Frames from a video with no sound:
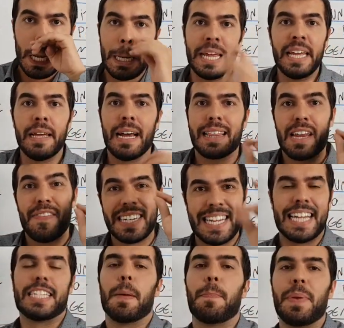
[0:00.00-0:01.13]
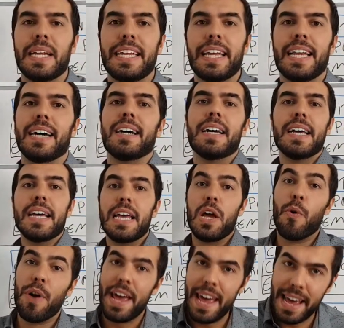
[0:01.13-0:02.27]
e através dessa planilha
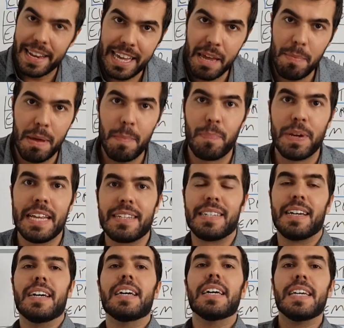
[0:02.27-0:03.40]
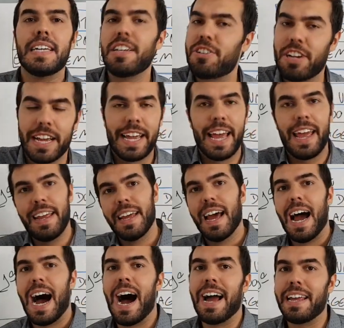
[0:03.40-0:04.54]
eu reergui minha empresa e cheguei
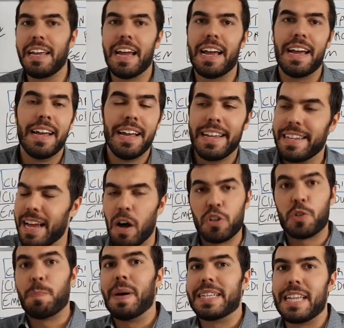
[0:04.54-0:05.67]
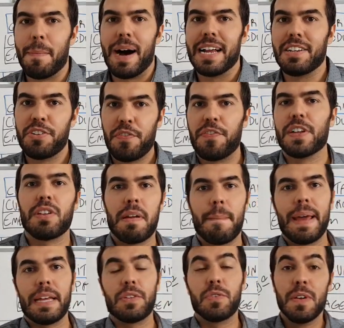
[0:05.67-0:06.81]
aí em altos patamares área de
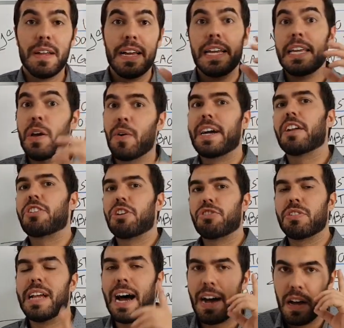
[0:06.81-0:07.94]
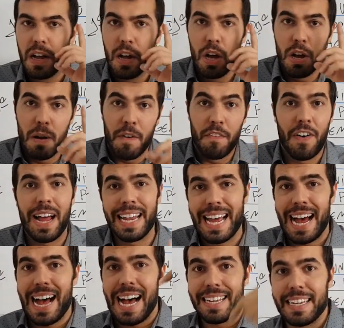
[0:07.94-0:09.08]
faturamento. E eu quero te ajudar. Vai
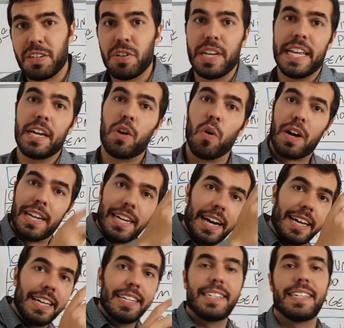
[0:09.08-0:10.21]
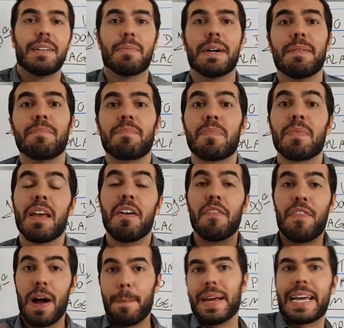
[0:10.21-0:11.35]
lá, acessa o link, eu clico aqui em cima,
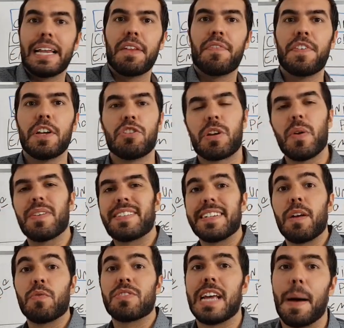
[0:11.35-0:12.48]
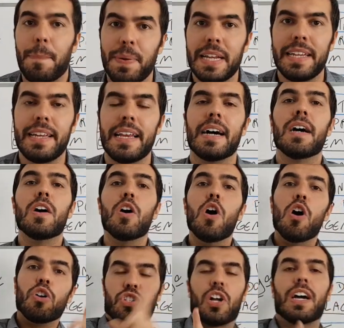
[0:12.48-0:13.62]
vai para aquele vídeo que eu ensino a usar a planilha.
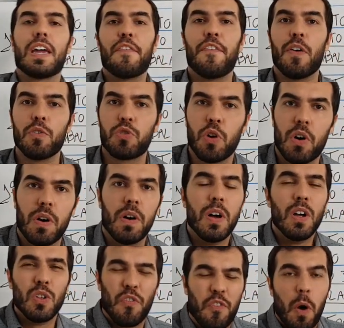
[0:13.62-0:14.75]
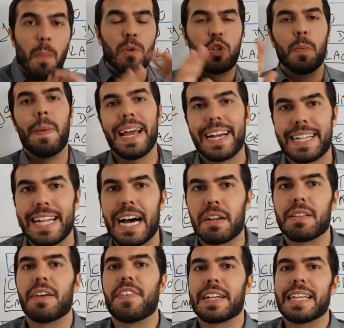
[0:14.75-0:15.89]
Só que faltou, não ficou muito bem
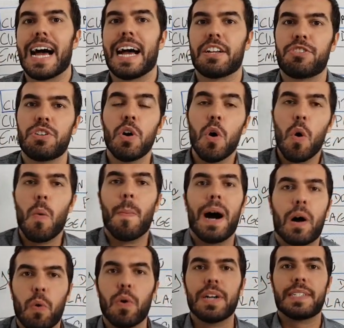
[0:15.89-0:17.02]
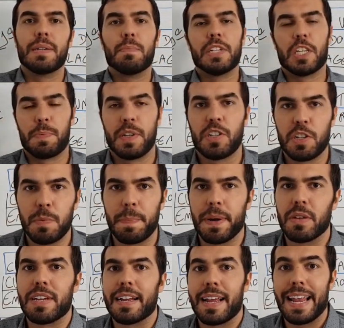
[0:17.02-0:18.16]
claro, na verdade, uma coisa. Muitas pessoas me
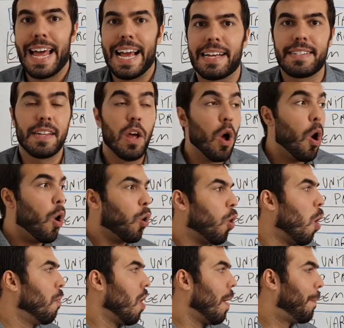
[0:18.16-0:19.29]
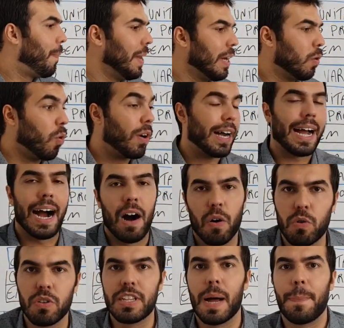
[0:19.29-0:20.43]
perguntaram, Alex, como eu aplico o
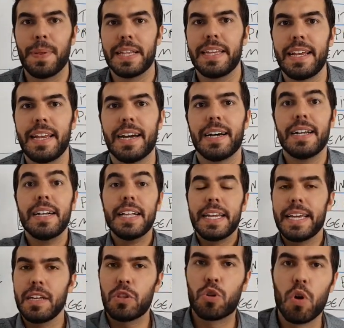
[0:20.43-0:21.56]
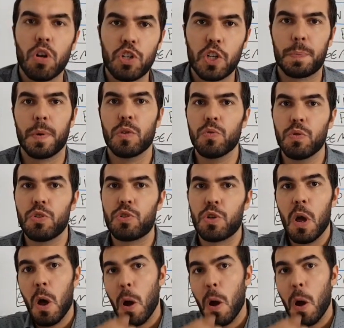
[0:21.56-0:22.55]
cálculo da planilha em todos os produtos?